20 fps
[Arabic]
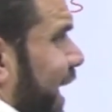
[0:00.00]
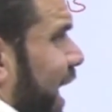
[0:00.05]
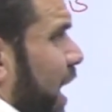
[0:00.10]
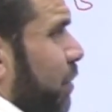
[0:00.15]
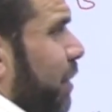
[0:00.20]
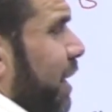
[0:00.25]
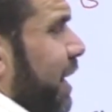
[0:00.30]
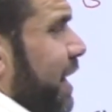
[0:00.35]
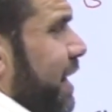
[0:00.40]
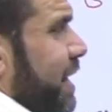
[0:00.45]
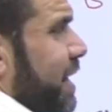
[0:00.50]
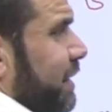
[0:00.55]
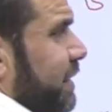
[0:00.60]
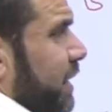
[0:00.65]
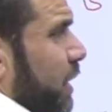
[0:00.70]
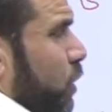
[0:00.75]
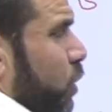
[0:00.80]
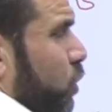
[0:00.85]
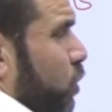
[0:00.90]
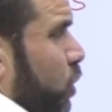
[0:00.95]
عملية
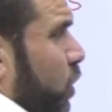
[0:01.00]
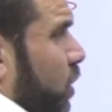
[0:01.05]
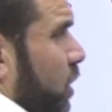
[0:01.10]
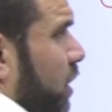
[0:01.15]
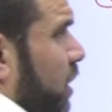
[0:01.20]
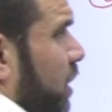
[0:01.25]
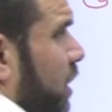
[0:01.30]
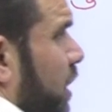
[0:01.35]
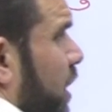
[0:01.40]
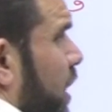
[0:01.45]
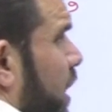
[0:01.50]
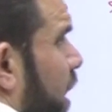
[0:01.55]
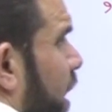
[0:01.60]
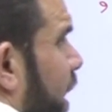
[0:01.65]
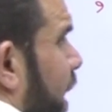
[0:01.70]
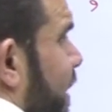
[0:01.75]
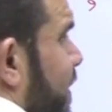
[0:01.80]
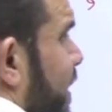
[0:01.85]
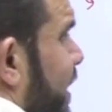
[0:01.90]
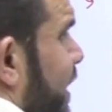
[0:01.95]
النطق
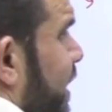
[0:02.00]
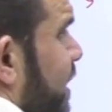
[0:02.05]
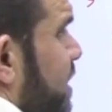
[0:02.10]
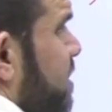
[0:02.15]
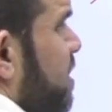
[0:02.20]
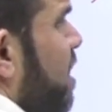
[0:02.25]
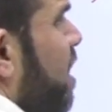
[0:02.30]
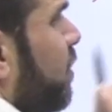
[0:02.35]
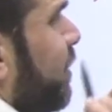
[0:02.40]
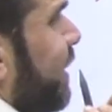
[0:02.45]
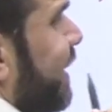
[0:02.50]
إذا اللي صار